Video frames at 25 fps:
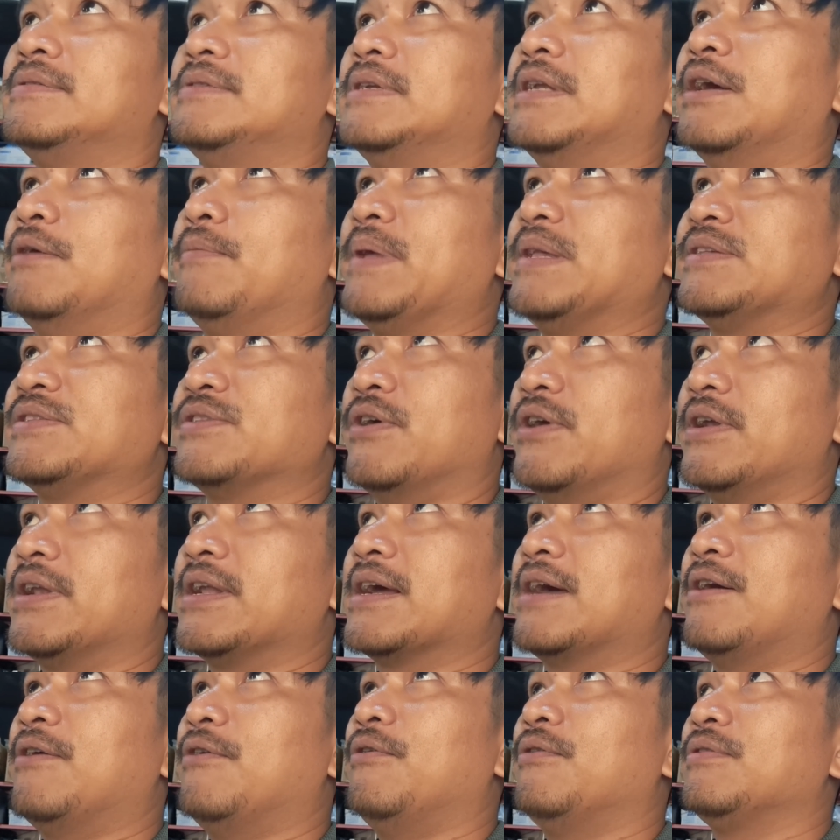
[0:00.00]
เราไปสอน
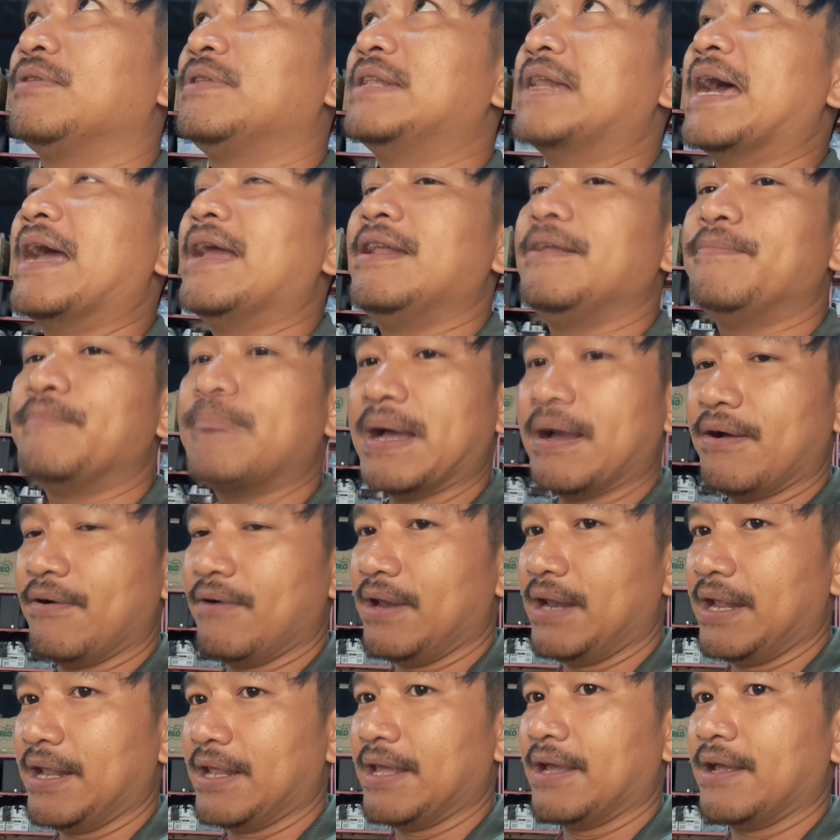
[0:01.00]
เขาได้หรือเปล่า
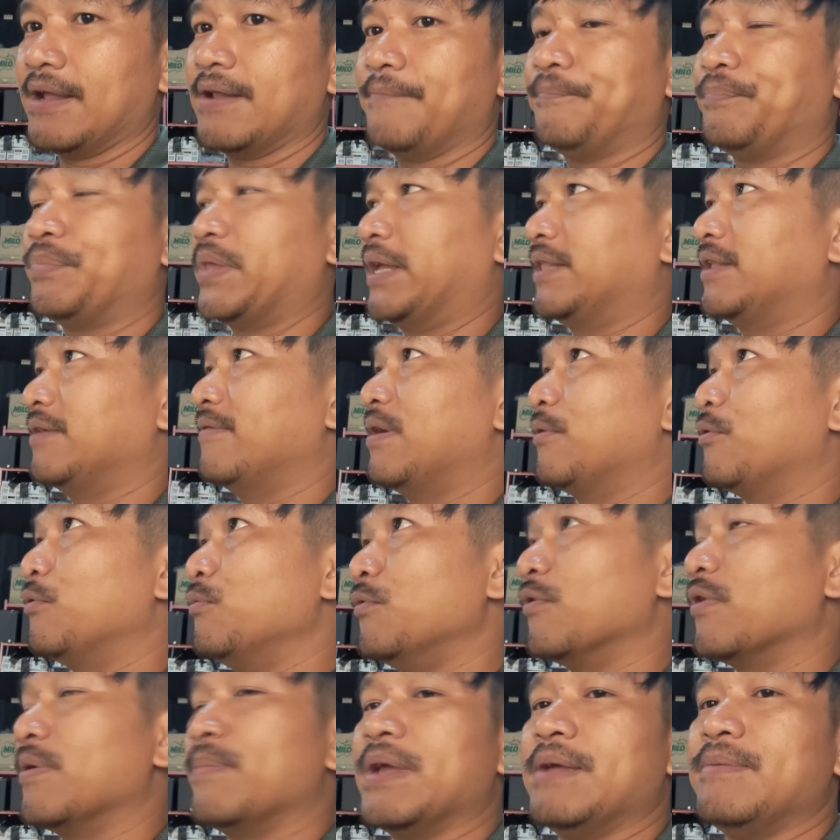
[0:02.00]
อะไรเงี้ยนะแต่ว่าครูห
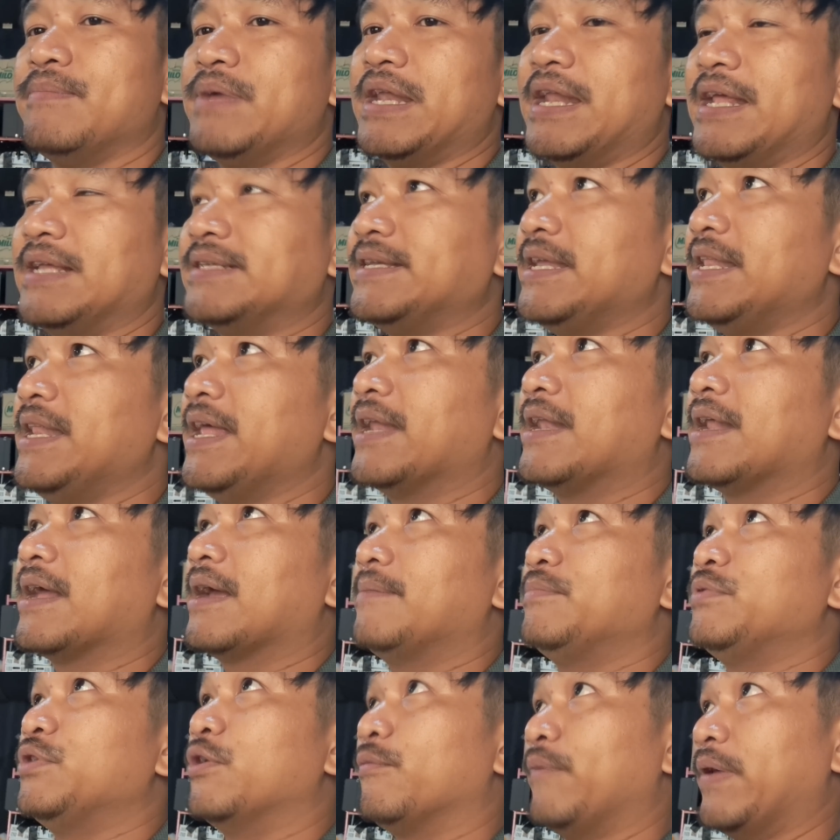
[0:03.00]
มูก็ไม่ไม่ได้ซีเรียสนะค
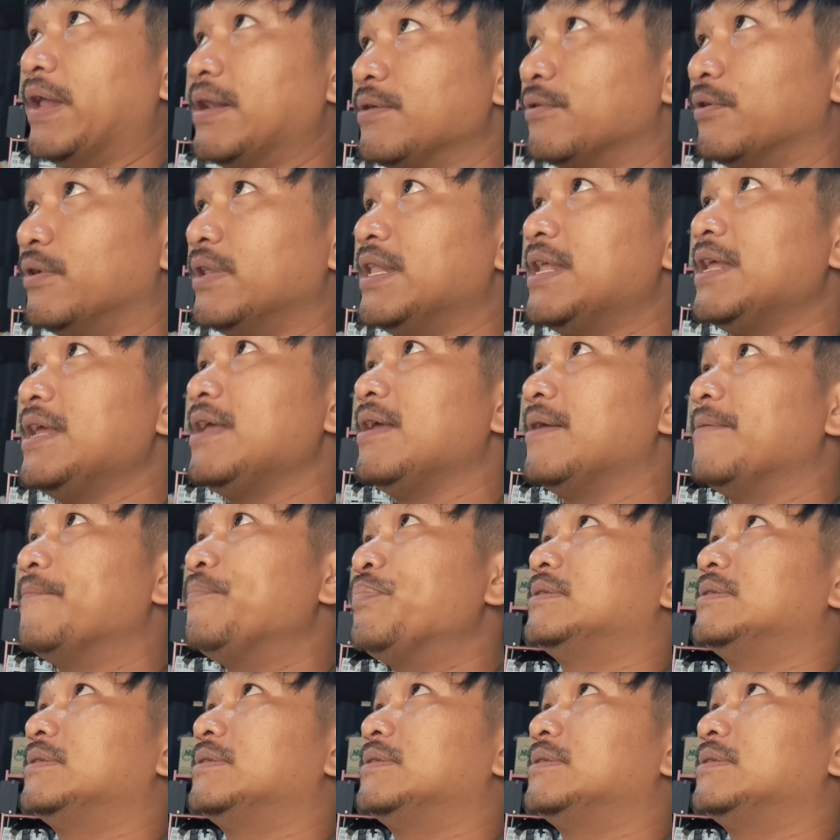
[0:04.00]
รับยกเว้นคนที่